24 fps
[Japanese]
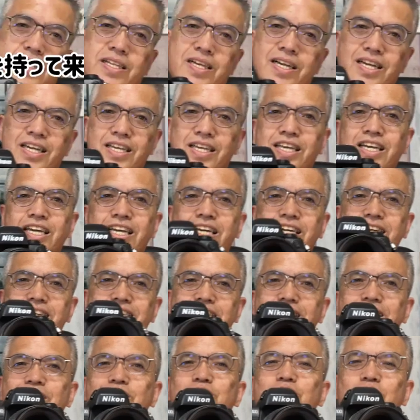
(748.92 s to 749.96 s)
はい、
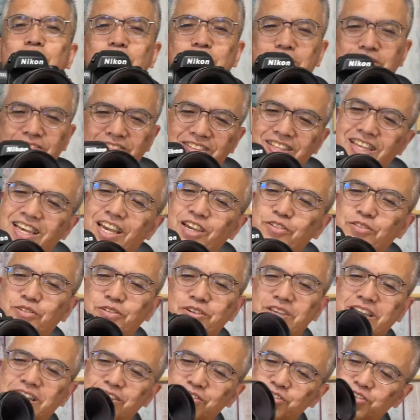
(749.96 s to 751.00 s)
ニコン
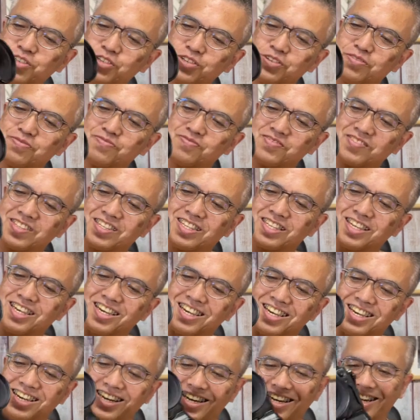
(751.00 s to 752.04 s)
F100、
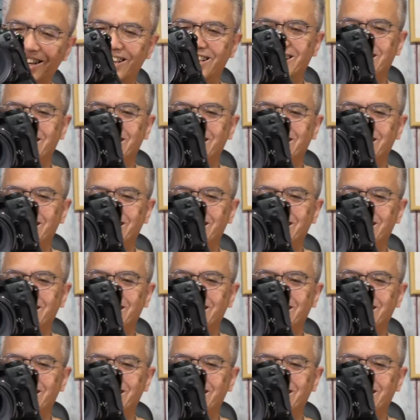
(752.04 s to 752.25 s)
はい、